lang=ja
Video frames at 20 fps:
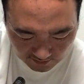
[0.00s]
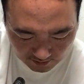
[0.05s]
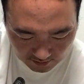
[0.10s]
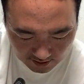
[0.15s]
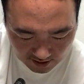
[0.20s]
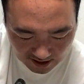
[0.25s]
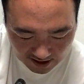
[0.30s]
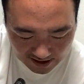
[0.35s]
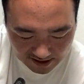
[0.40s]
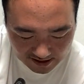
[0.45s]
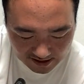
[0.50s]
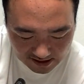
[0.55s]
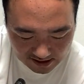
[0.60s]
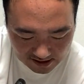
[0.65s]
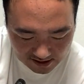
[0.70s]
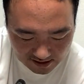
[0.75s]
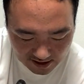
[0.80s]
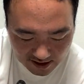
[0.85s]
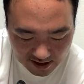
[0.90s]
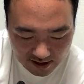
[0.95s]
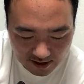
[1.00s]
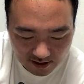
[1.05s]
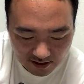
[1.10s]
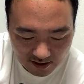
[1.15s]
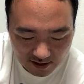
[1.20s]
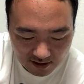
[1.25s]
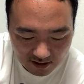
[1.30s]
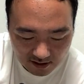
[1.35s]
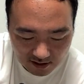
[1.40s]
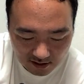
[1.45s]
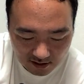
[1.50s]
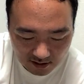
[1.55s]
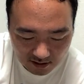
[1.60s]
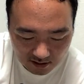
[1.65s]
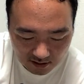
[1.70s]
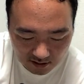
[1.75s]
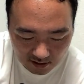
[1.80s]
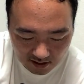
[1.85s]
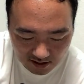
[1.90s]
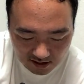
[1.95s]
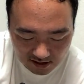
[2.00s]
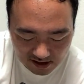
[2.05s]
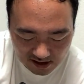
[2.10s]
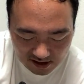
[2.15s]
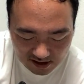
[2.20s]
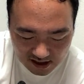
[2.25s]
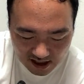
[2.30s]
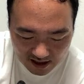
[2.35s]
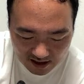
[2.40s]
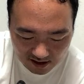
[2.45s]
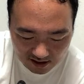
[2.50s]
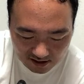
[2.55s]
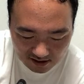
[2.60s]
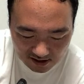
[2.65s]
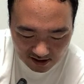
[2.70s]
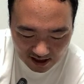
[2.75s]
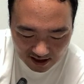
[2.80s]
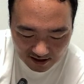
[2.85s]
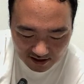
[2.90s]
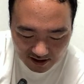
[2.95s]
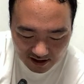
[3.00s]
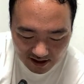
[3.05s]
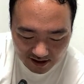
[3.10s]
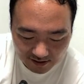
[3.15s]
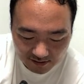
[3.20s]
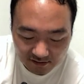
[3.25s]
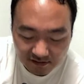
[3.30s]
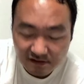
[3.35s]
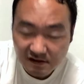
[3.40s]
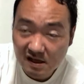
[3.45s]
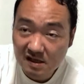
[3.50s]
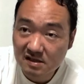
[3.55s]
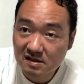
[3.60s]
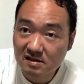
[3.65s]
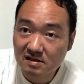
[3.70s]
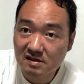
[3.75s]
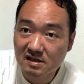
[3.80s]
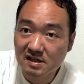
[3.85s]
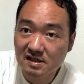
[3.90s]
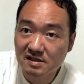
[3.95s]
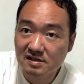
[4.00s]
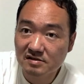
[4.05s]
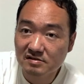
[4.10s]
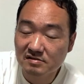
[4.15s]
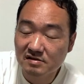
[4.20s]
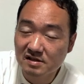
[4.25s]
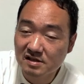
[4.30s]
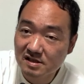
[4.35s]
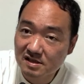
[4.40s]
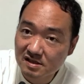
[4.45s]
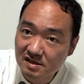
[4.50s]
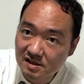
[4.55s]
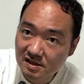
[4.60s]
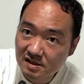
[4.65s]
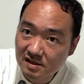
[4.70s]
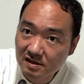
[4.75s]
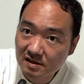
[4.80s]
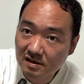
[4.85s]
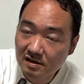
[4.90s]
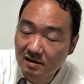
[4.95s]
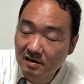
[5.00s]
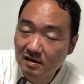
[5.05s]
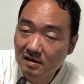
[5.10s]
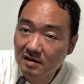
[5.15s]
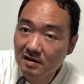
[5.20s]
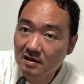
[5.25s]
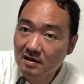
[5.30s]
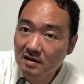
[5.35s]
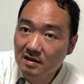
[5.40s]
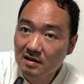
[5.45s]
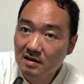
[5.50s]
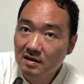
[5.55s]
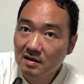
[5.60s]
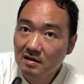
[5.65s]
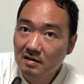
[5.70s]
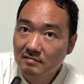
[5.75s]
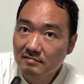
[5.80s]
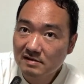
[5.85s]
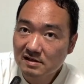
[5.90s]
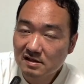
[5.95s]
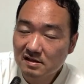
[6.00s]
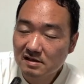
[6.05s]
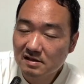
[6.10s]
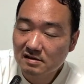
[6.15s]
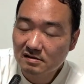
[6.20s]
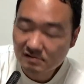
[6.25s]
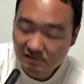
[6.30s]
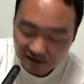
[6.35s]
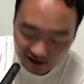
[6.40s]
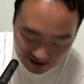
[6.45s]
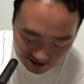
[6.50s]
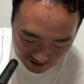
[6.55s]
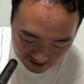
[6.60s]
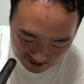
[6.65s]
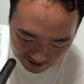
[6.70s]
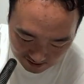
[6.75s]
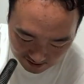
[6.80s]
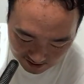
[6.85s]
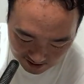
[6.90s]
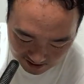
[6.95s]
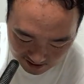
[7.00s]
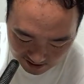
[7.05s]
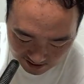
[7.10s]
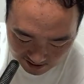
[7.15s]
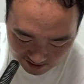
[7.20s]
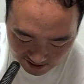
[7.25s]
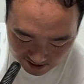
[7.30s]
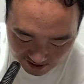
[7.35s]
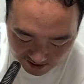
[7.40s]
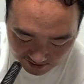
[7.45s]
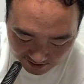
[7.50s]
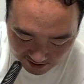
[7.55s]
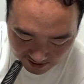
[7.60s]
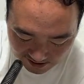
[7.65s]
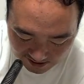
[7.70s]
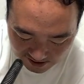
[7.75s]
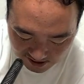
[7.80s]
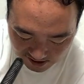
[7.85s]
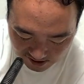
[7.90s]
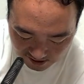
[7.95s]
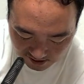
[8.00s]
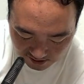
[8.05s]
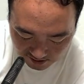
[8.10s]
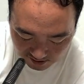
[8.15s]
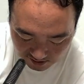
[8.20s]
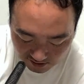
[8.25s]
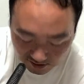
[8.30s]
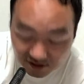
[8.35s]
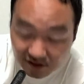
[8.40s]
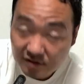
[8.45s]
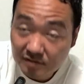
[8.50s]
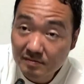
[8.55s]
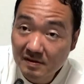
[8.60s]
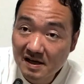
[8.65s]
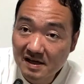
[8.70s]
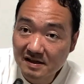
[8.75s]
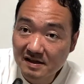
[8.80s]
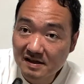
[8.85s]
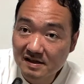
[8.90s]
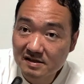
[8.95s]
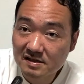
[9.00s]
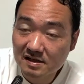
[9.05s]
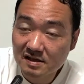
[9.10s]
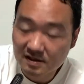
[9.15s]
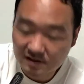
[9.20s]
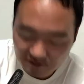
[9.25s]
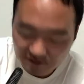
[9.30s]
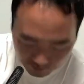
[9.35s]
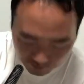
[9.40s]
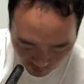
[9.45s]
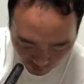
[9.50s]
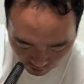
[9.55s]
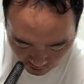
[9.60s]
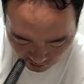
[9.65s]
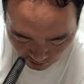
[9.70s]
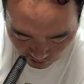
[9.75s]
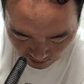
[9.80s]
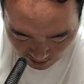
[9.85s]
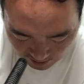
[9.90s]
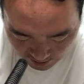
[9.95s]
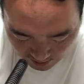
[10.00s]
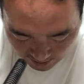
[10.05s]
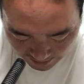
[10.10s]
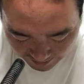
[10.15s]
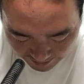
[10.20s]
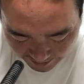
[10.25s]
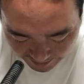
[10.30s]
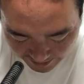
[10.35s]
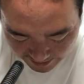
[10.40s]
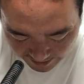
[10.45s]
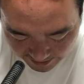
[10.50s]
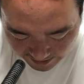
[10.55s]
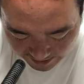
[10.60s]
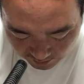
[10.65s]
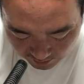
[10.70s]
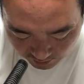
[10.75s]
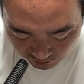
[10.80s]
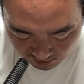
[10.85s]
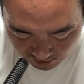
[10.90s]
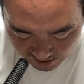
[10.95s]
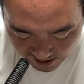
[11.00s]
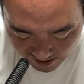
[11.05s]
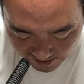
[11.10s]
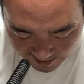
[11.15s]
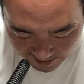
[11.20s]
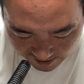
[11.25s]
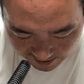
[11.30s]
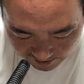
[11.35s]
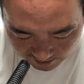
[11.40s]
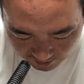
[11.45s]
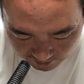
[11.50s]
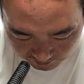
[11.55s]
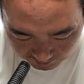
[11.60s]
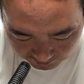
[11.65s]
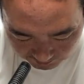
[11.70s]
会ですね2003年9月21日まさに野中さんが引退する前ですけども、えー、党三役